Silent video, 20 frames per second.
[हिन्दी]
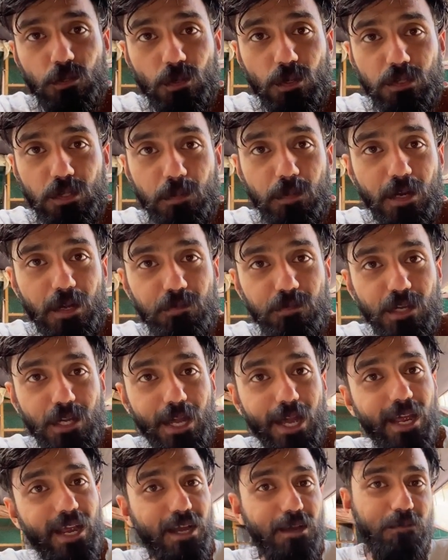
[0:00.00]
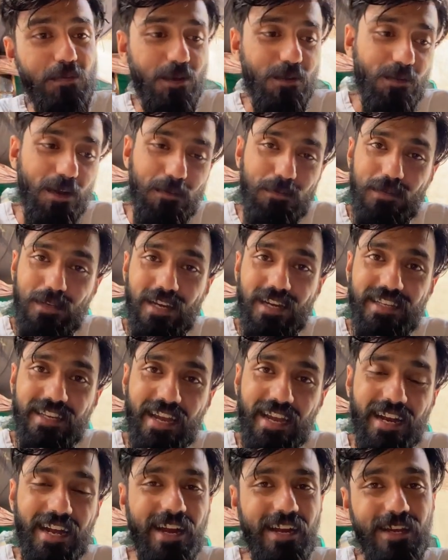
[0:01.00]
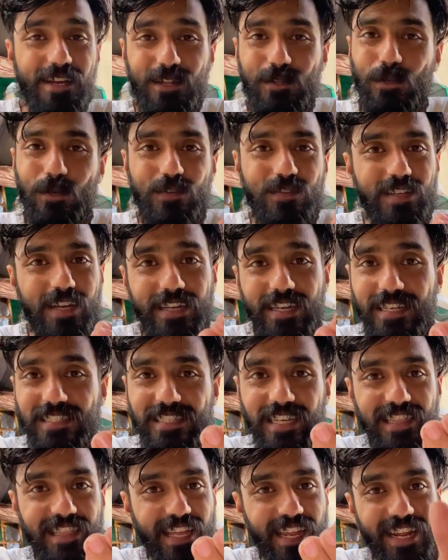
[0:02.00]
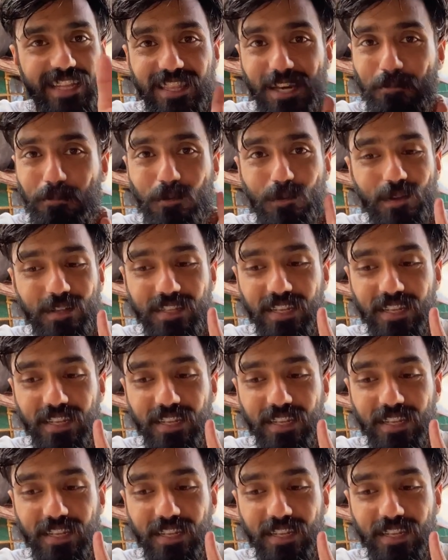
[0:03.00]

थोड़े से भरम दिखाएगा फिर वापसी आ जाएगा फिर इसका ये चलता रहता पूरे